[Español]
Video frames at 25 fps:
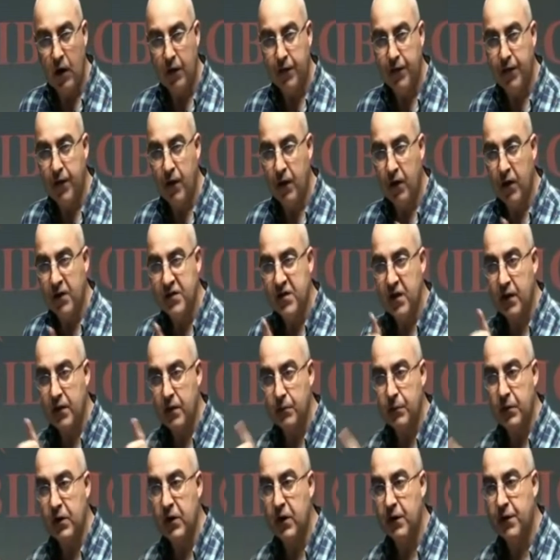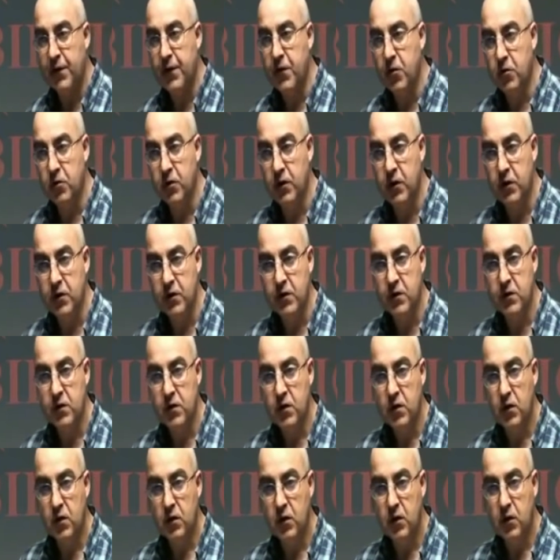hacia las
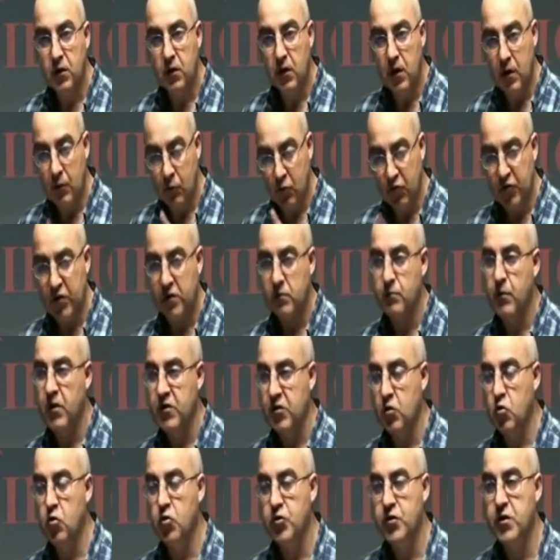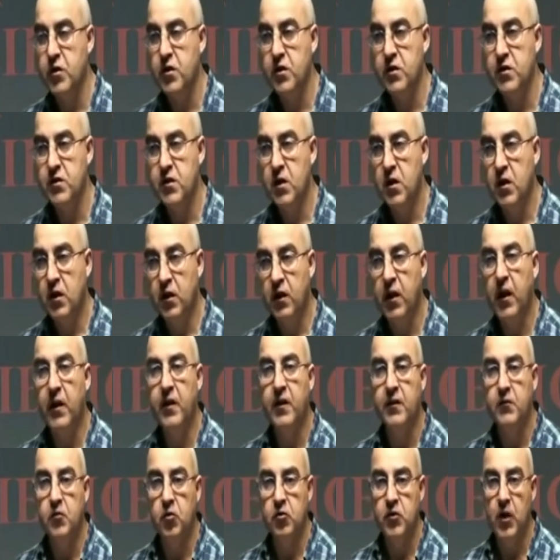adivinaciones y muchas más cosas que
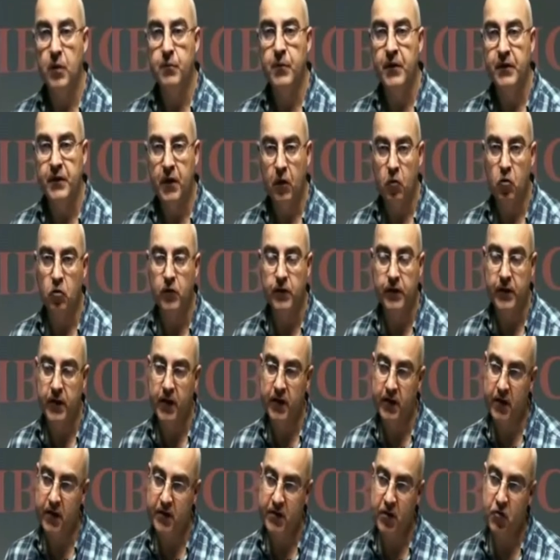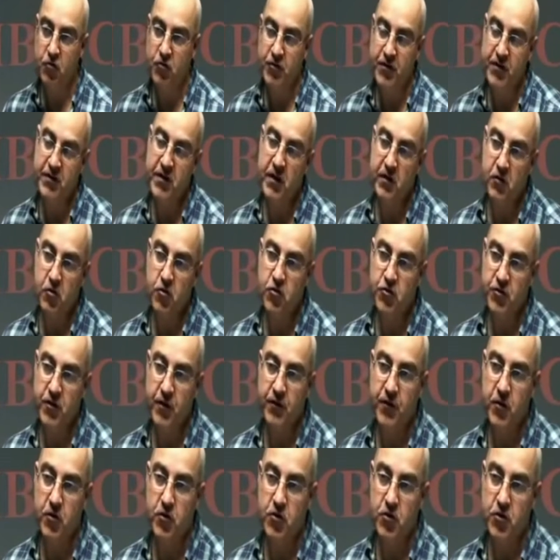eran totalmente contrarias a los designios
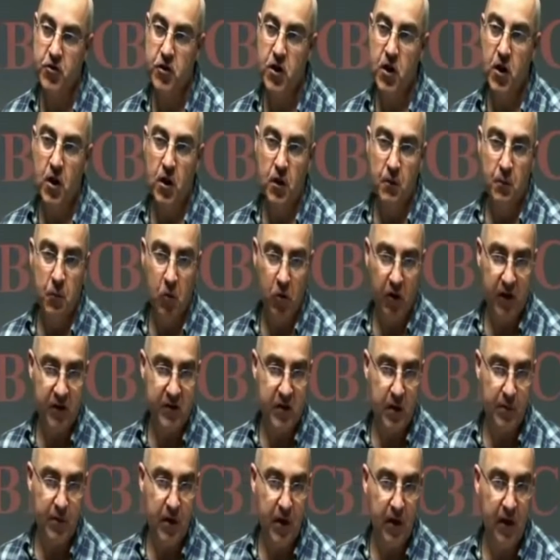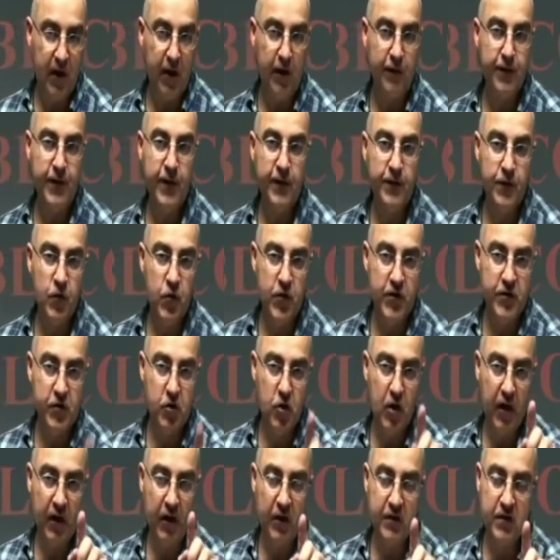de Dios, porque sabía que haciendo
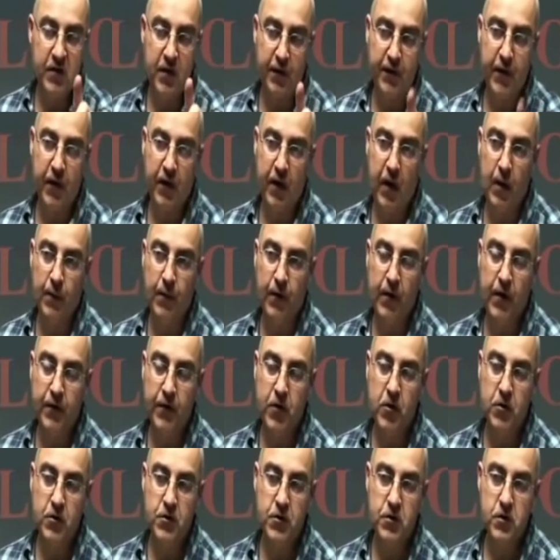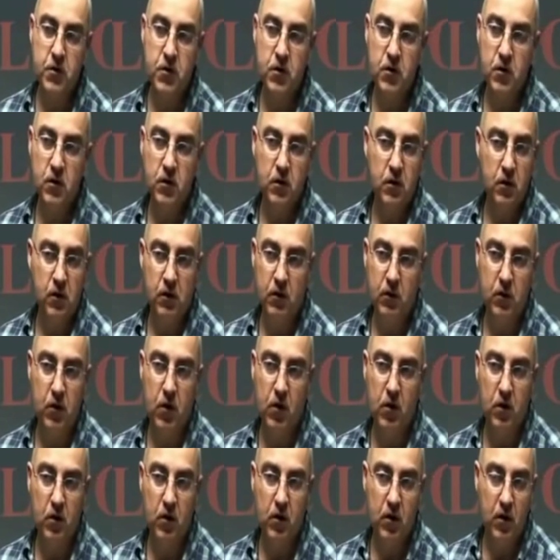esto a quién se acercaban, a Dios,
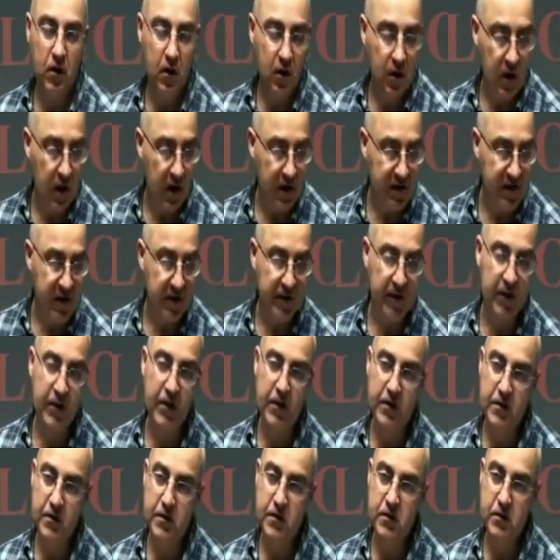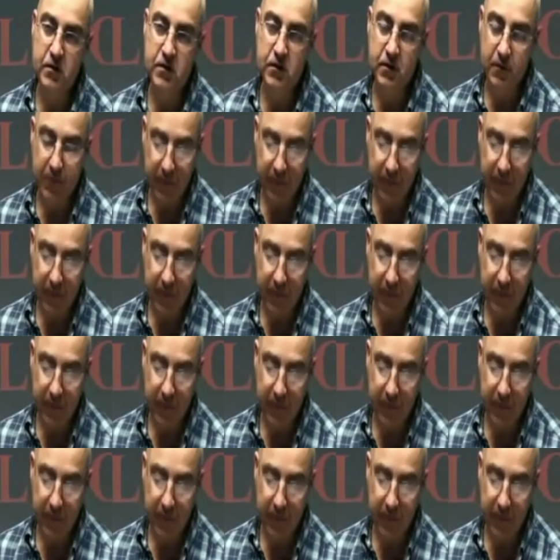no, a Satanás.